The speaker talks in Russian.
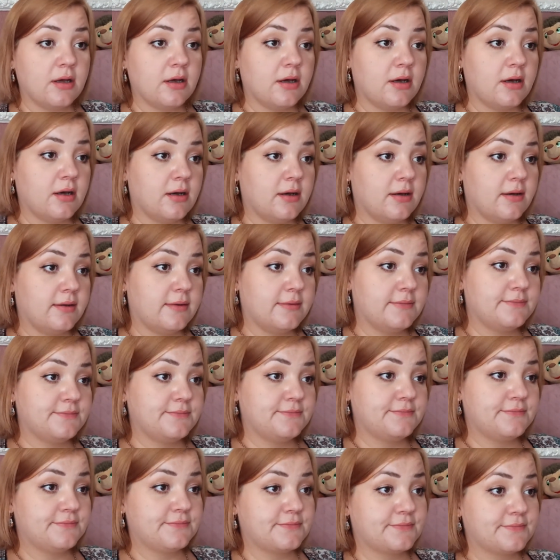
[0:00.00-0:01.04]
Э,
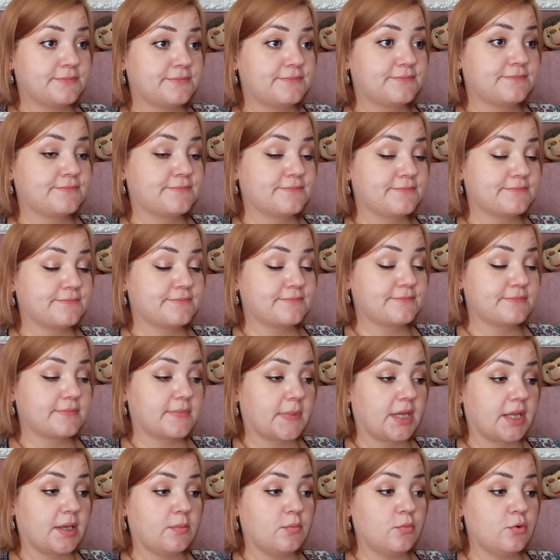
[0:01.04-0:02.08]

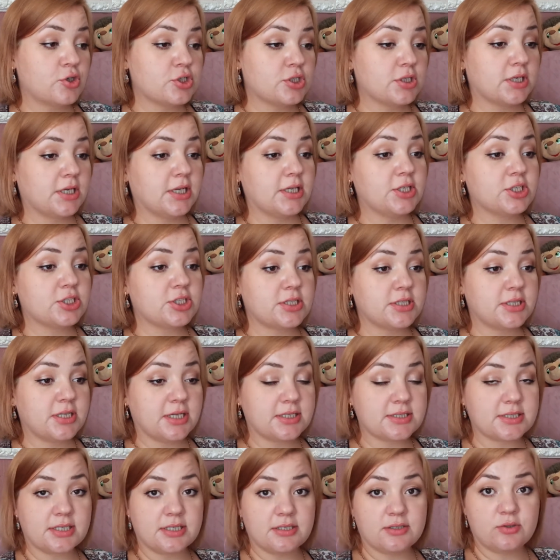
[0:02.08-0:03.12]
можно, конечно,
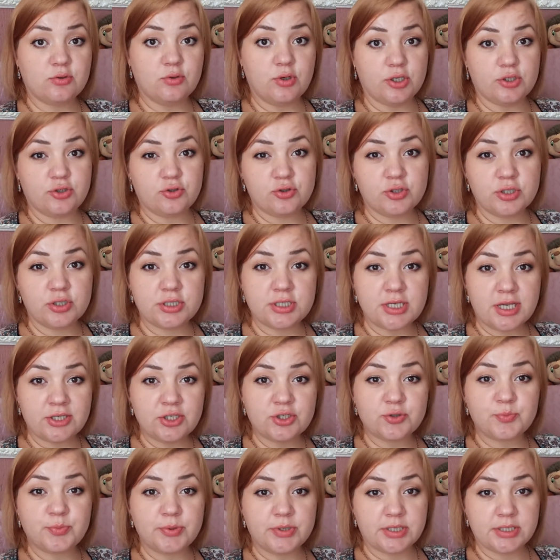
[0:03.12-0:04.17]
так сказать, Юля, а что ты
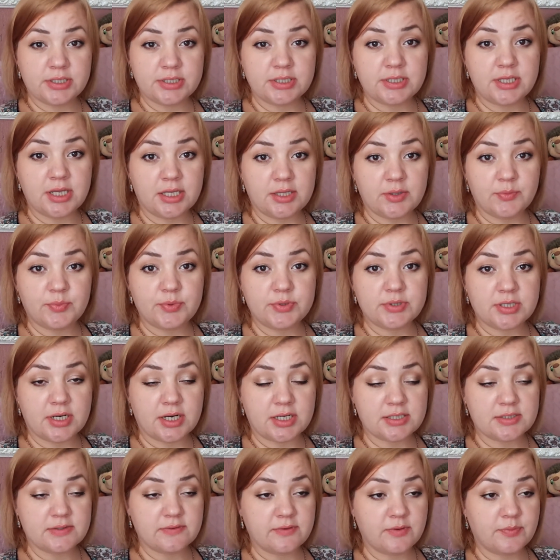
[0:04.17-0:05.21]
тянешь, перейди, да, на
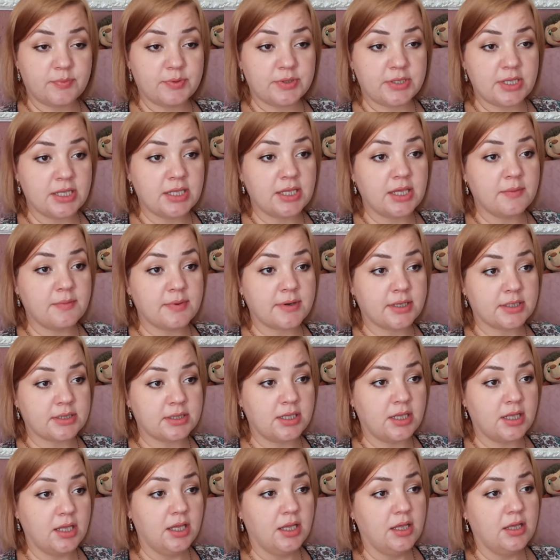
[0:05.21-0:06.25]
пятиразовое питание
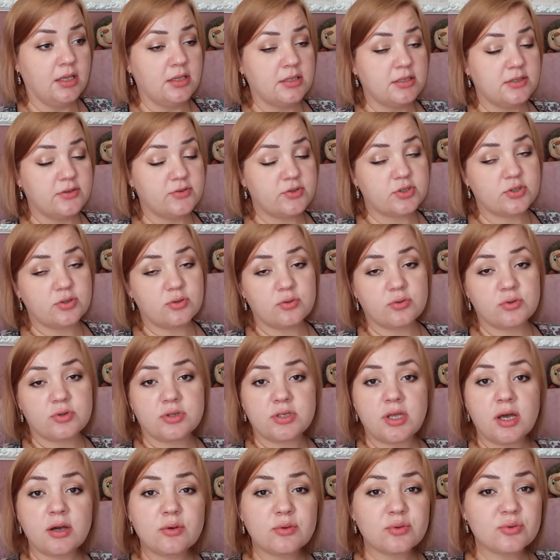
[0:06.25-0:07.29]
обратно. Девочки, ну
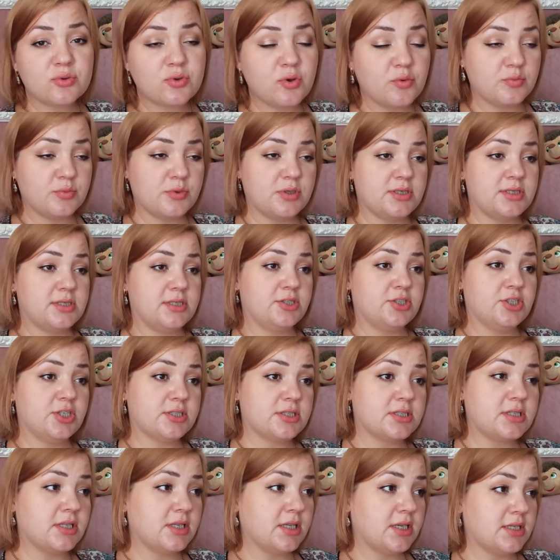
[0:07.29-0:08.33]
так удобно, если
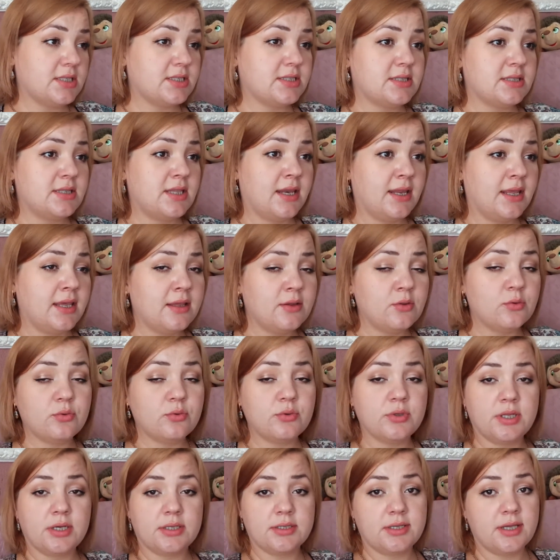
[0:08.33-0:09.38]
честно, есть три, ну
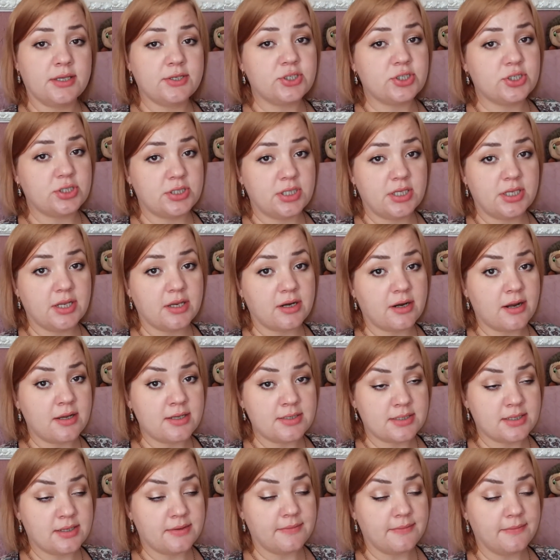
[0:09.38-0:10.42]
иногда четыре
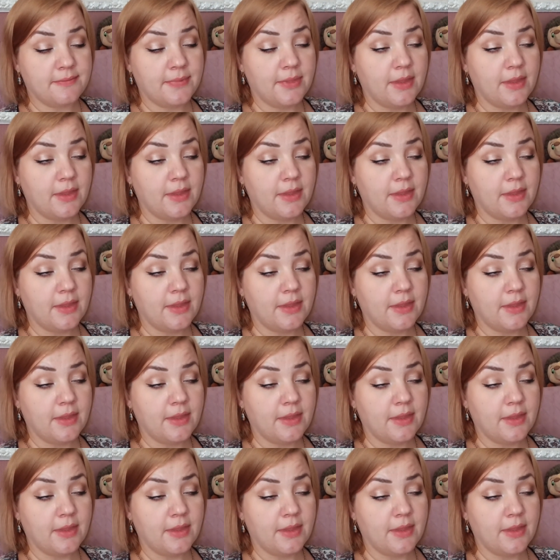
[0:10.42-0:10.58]
раза.